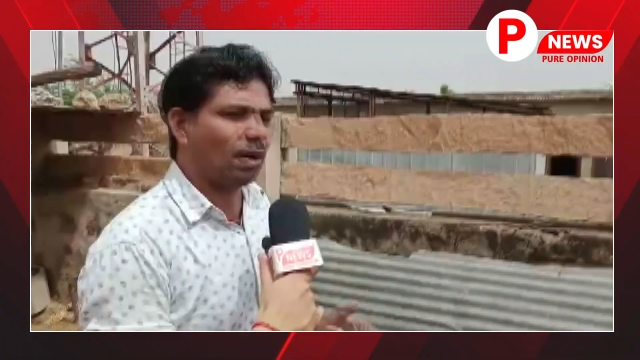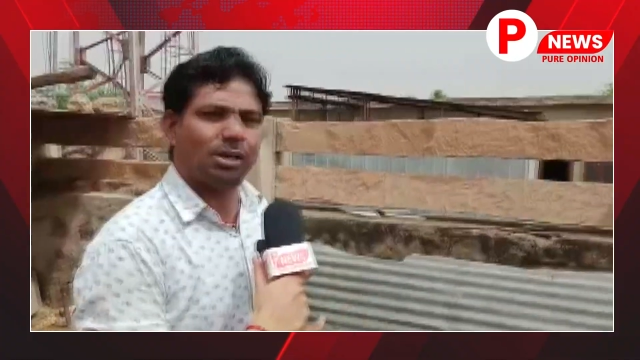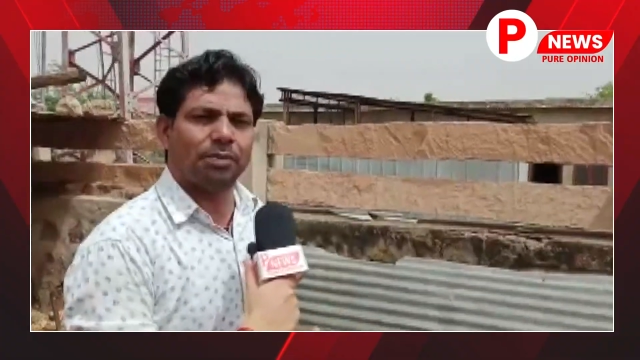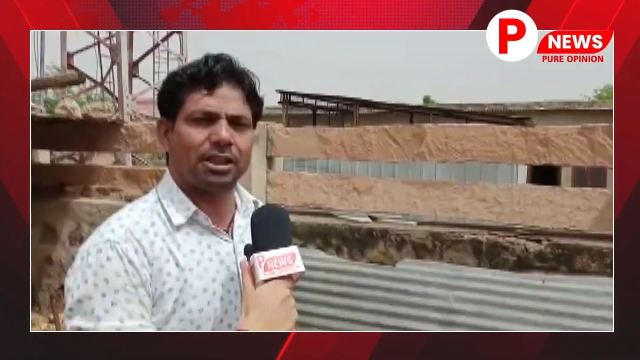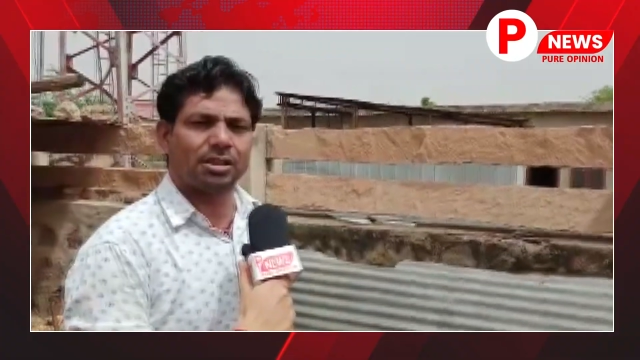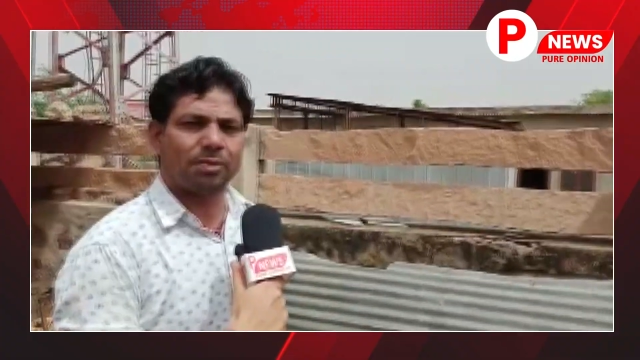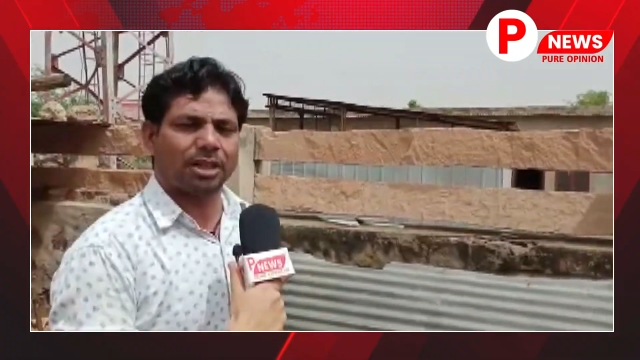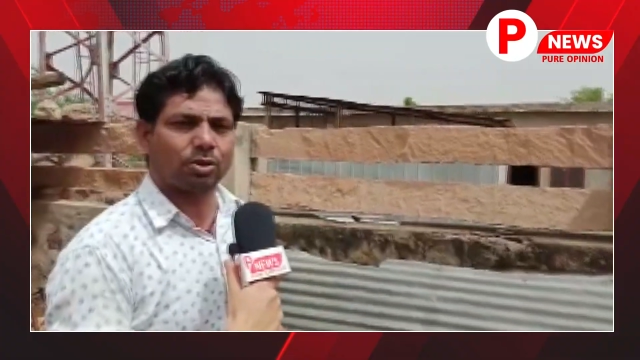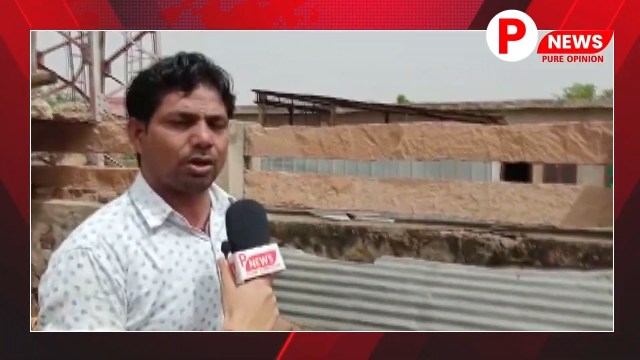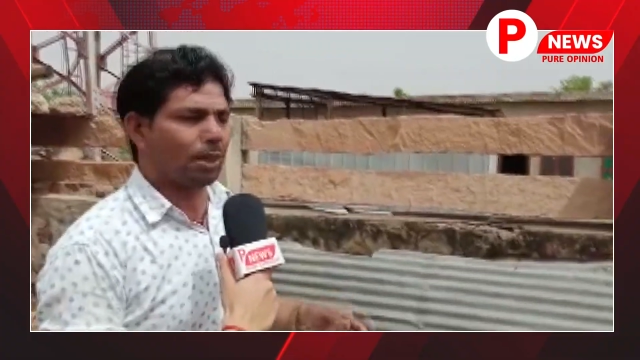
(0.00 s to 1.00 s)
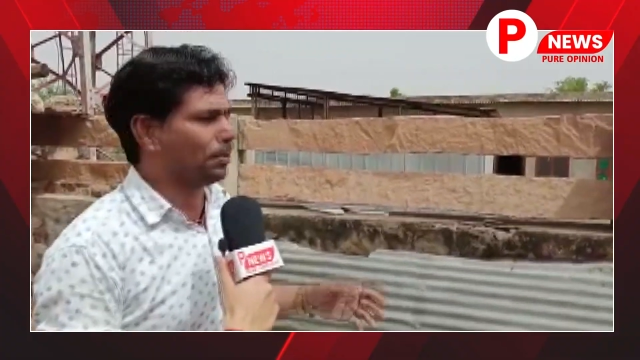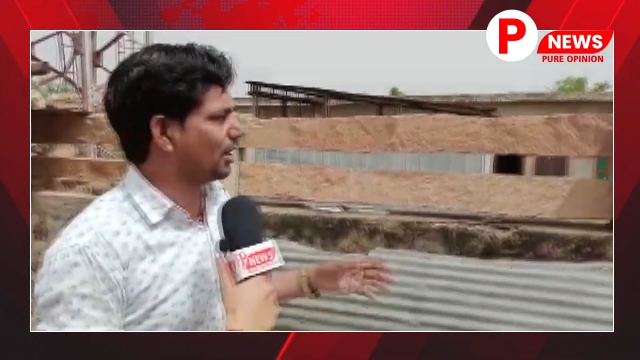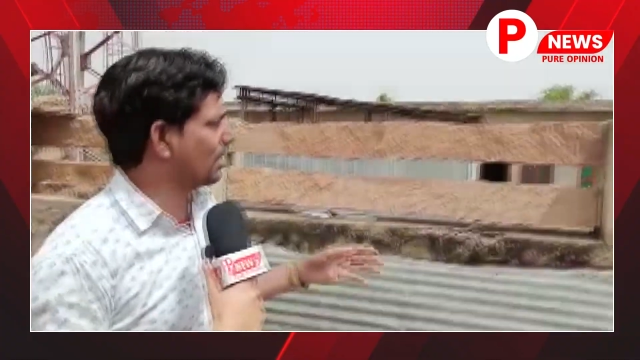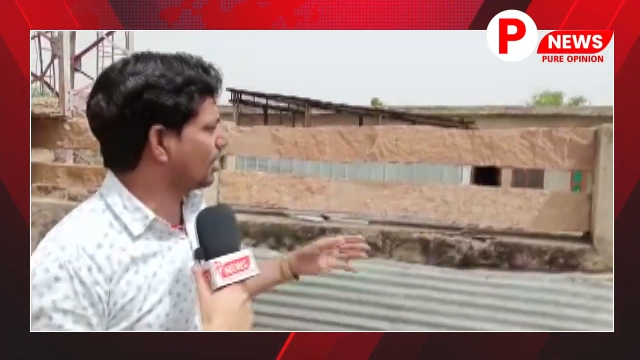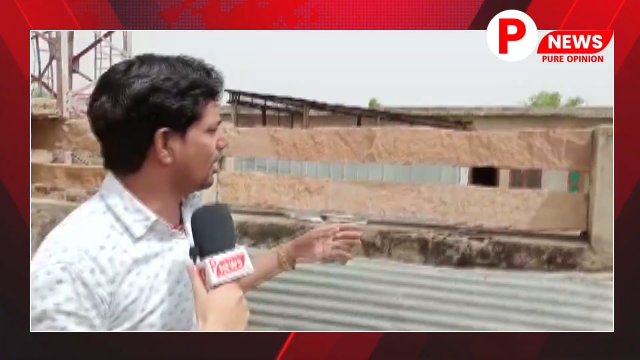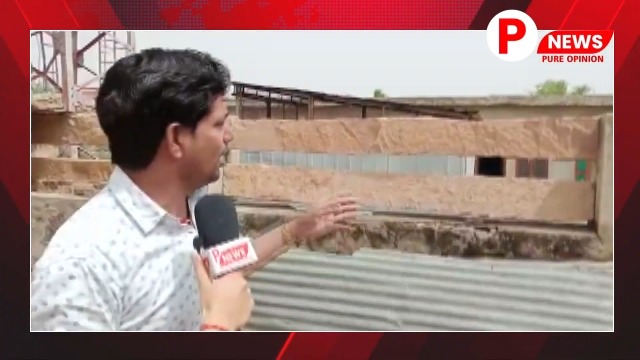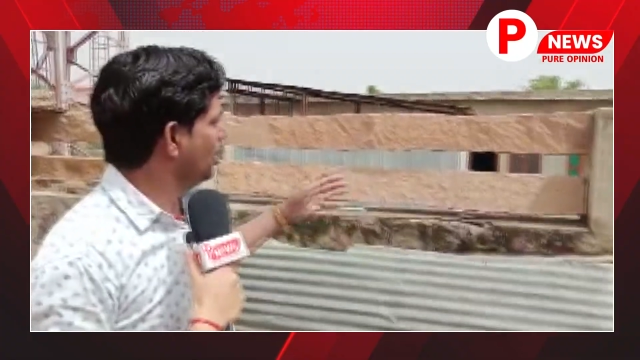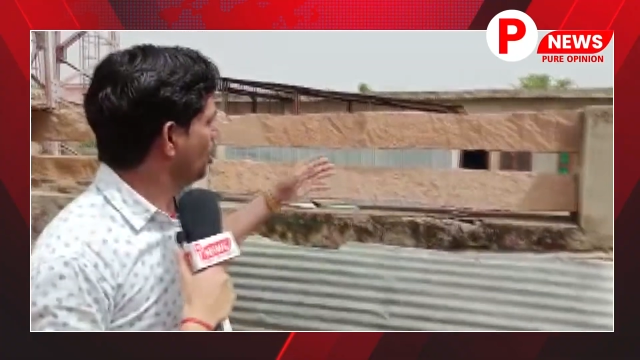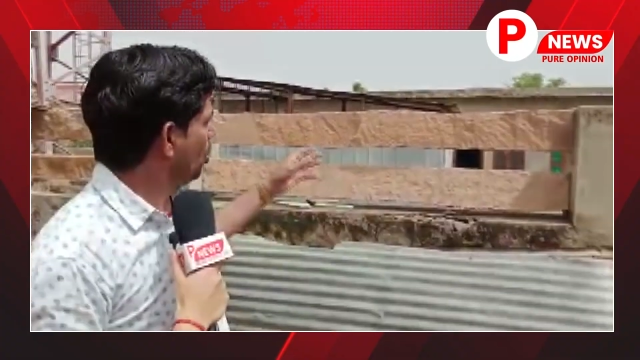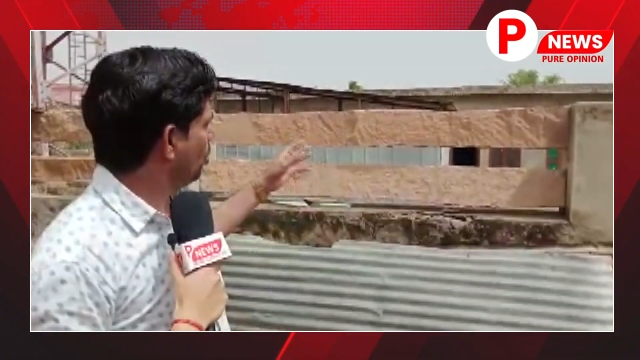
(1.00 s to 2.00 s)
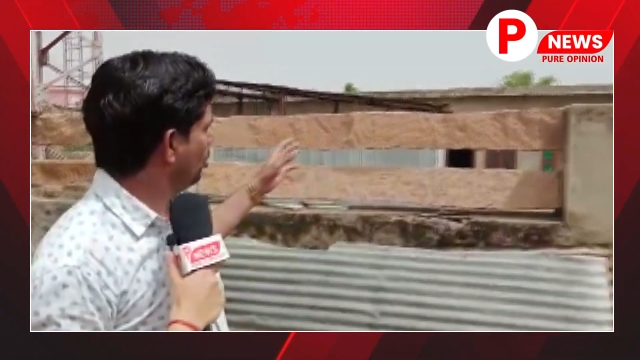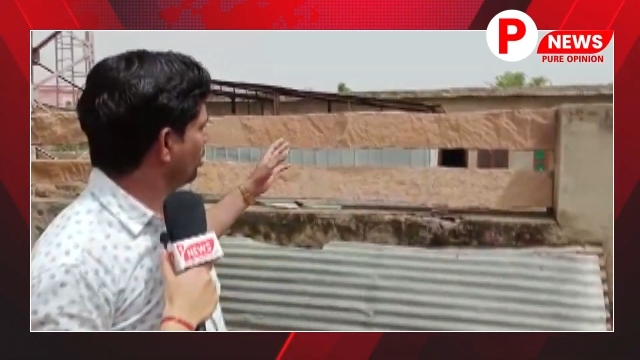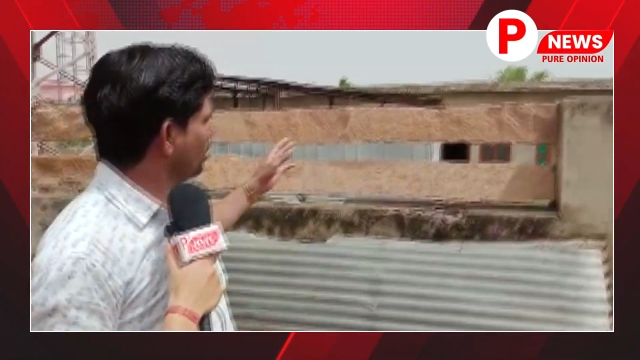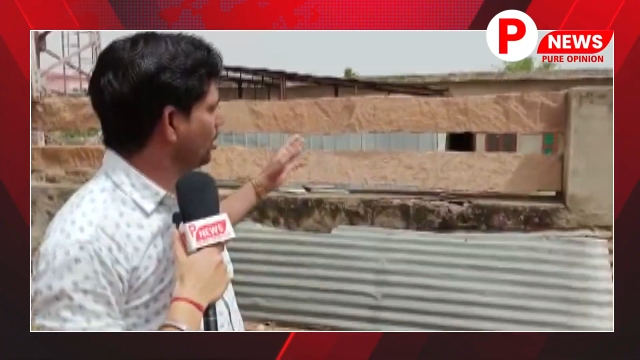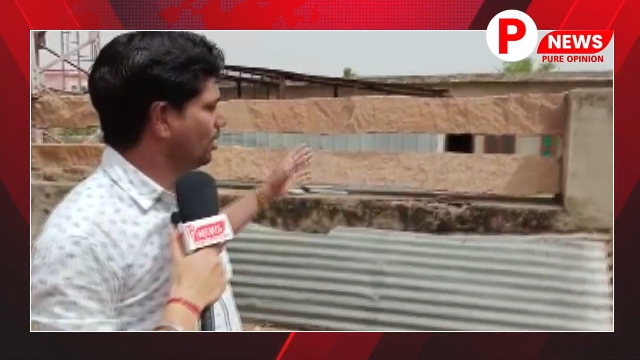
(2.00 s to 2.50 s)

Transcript: वाल्मीकि समाज को यहाँ पर रखा था और